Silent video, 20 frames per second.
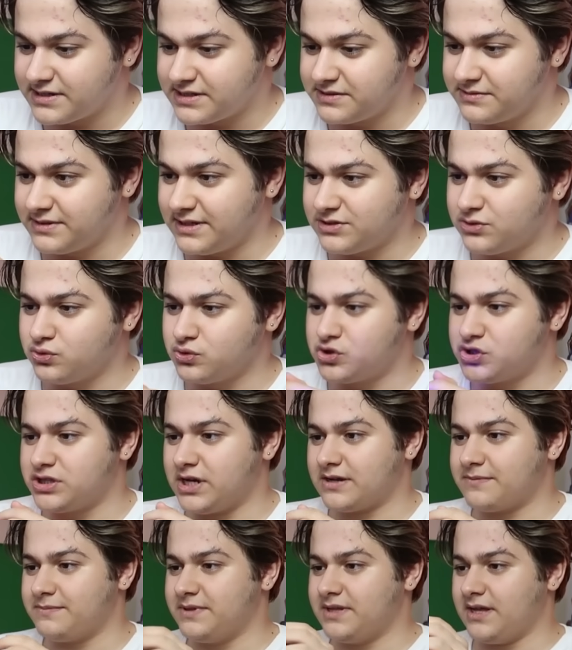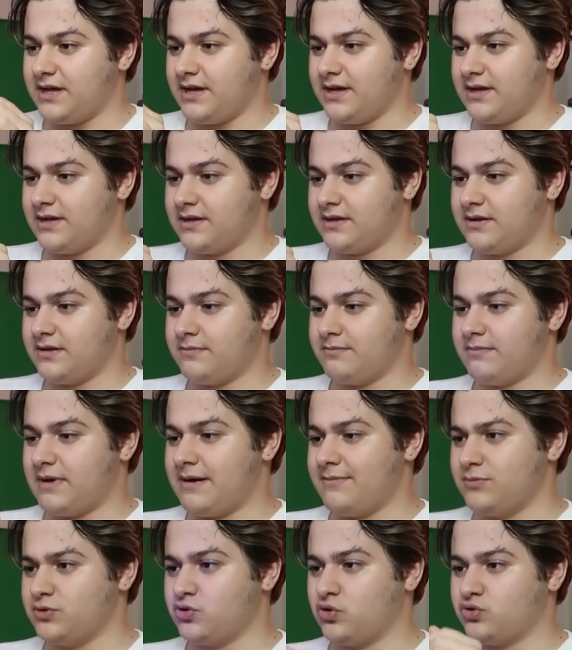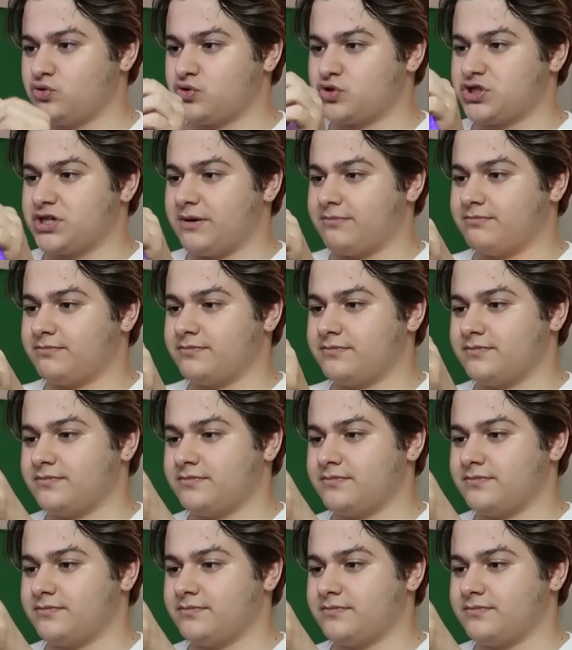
Şimdi nasıl uçacak bir daha? Ben mi döndüreceğim?